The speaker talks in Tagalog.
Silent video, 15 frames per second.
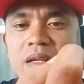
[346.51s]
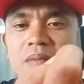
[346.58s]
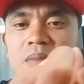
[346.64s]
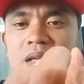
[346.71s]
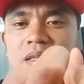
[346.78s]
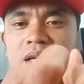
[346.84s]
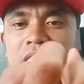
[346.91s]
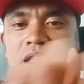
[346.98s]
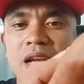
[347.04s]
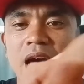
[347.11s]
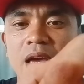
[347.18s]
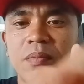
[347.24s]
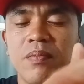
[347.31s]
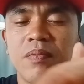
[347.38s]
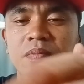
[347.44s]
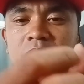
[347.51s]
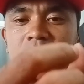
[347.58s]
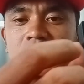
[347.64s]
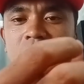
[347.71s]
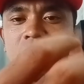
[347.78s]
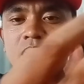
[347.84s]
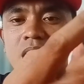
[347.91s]
battery life.
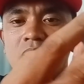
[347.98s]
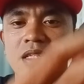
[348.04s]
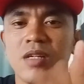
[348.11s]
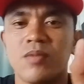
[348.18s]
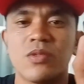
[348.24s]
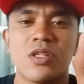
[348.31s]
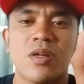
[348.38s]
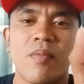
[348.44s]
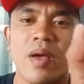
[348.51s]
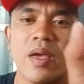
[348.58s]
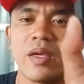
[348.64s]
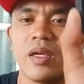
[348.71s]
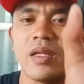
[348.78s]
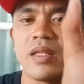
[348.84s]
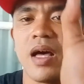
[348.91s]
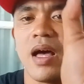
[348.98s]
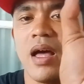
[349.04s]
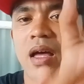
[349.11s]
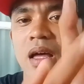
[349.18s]
Yan, diyan mo siya makikita.